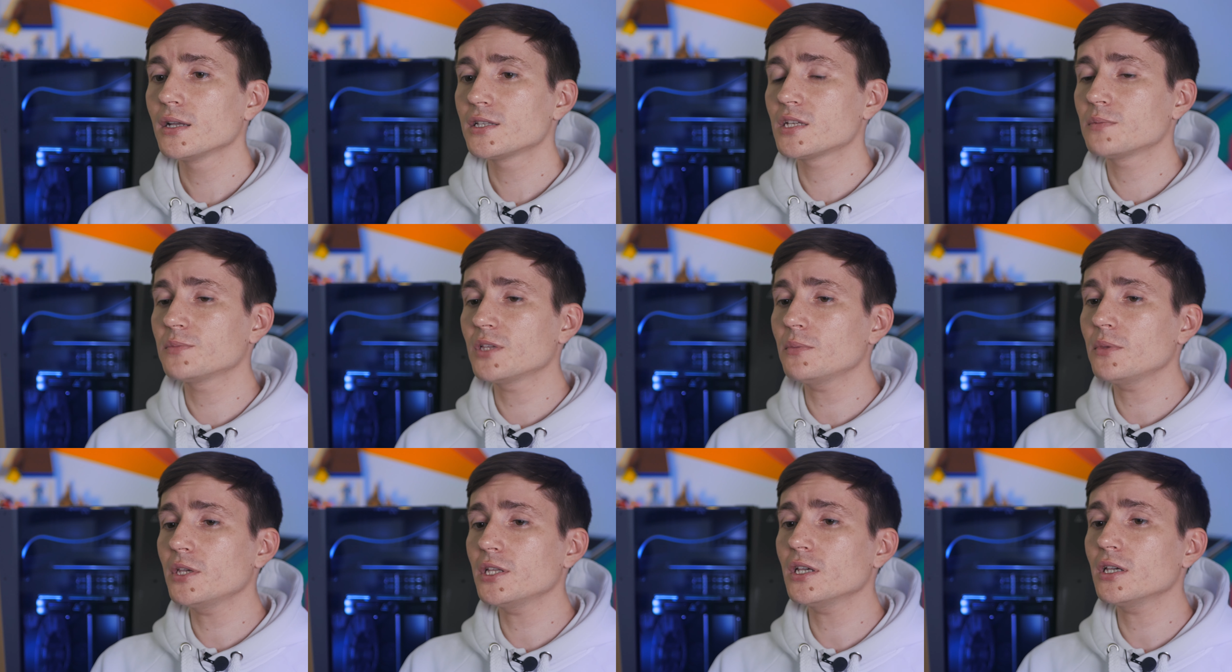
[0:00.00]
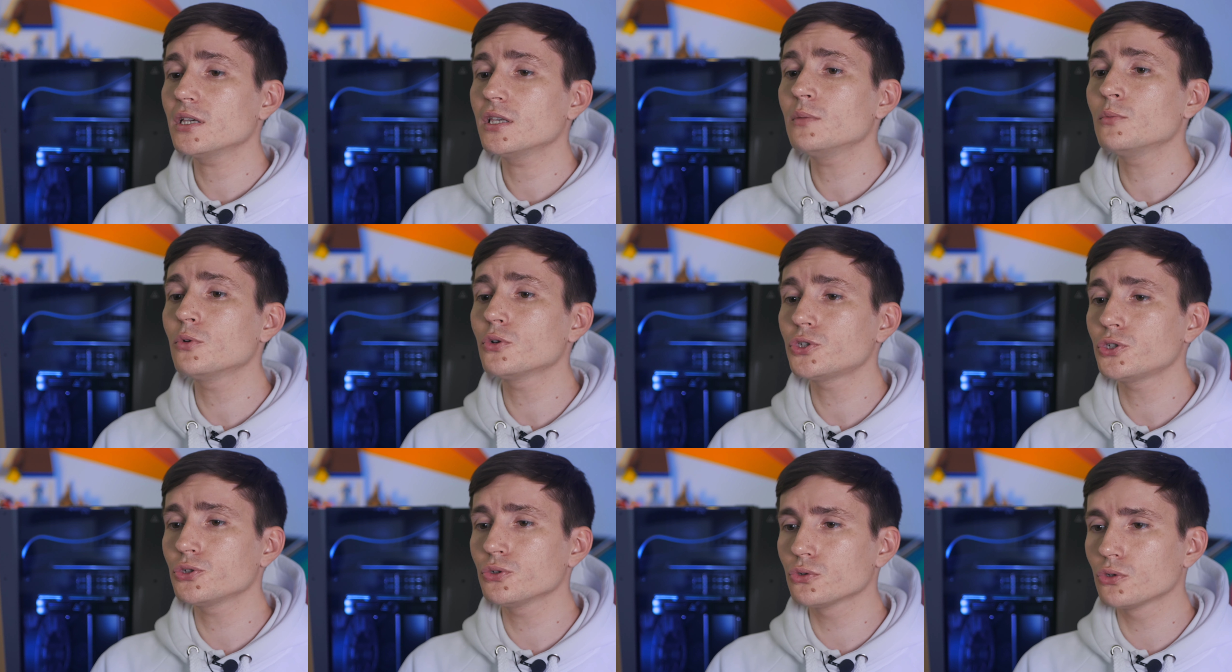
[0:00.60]
Тем не менее, им
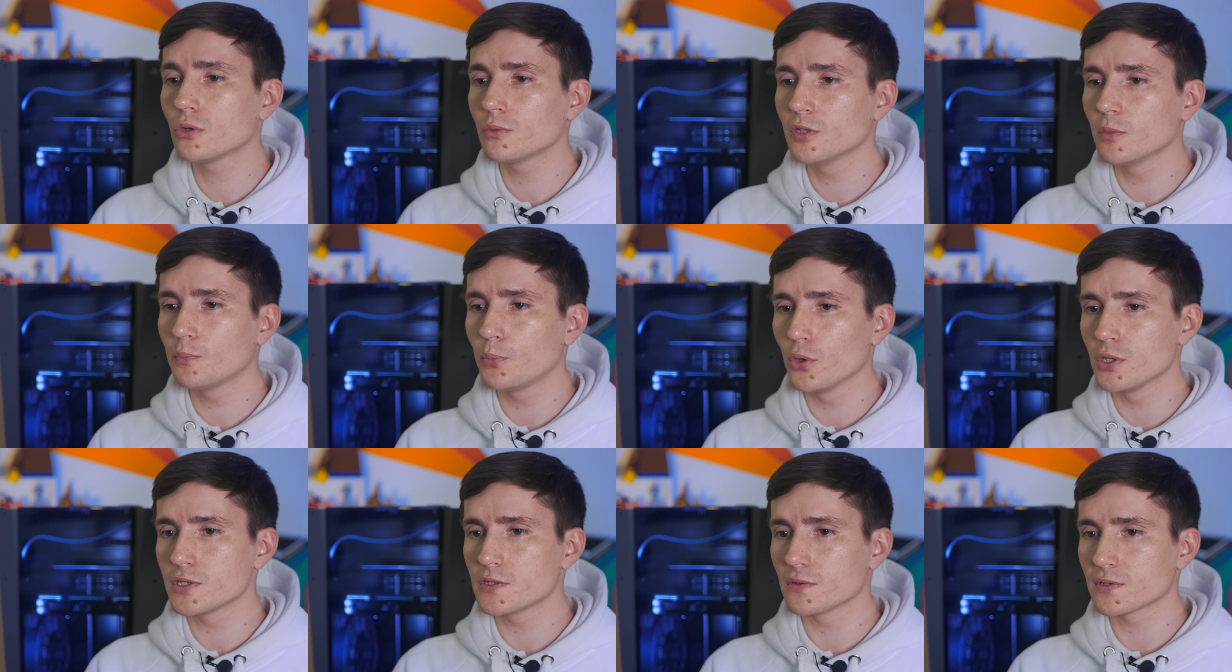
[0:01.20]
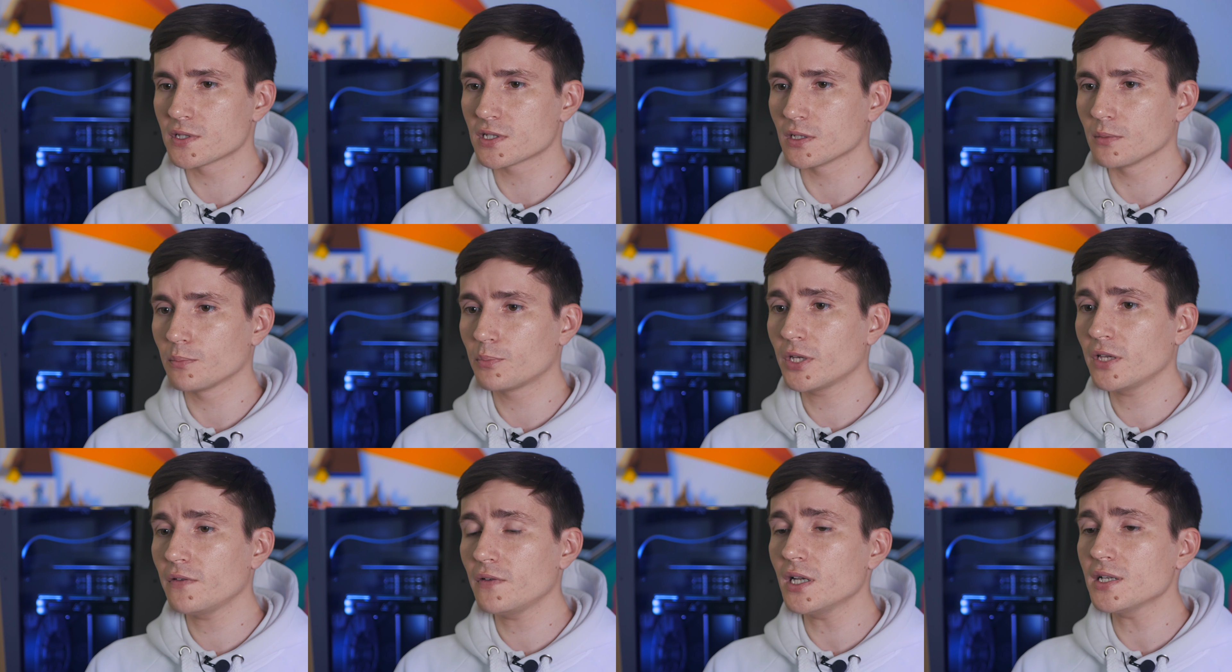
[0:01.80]
очень удобно пользоваться.
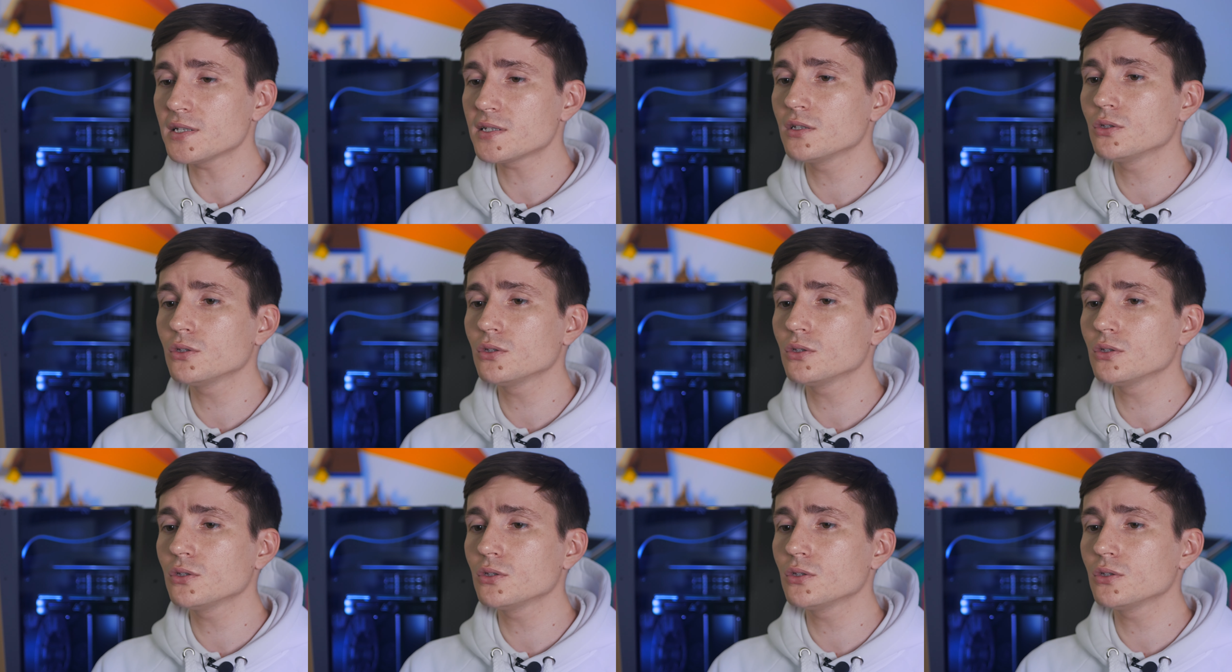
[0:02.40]
Появились